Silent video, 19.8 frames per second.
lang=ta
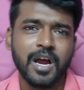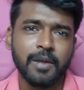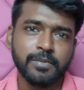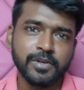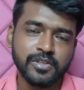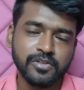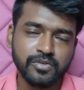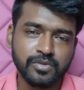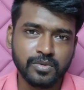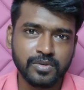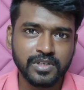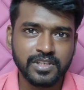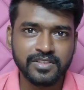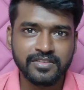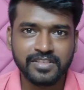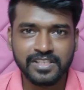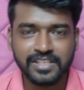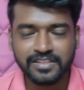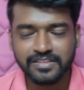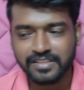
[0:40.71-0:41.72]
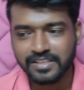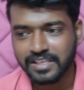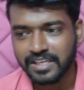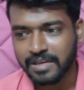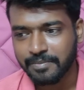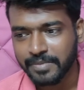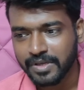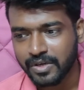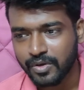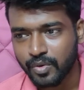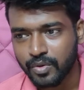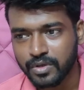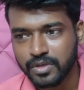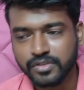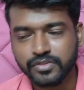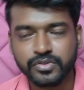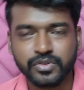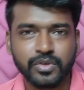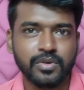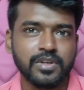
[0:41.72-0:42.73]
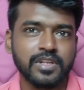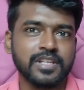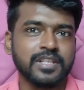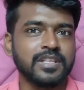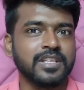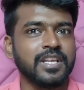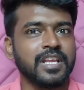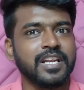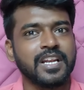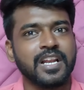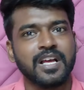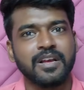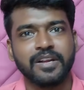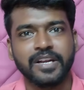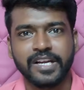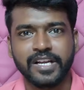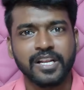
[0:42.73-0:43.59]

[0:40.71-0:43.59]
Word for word: அப்படின்னு சொல்லிட்டு சின்ன சின்ன நம்ம லோக்கல் ஸ்டோர்லேருந்து எல்லா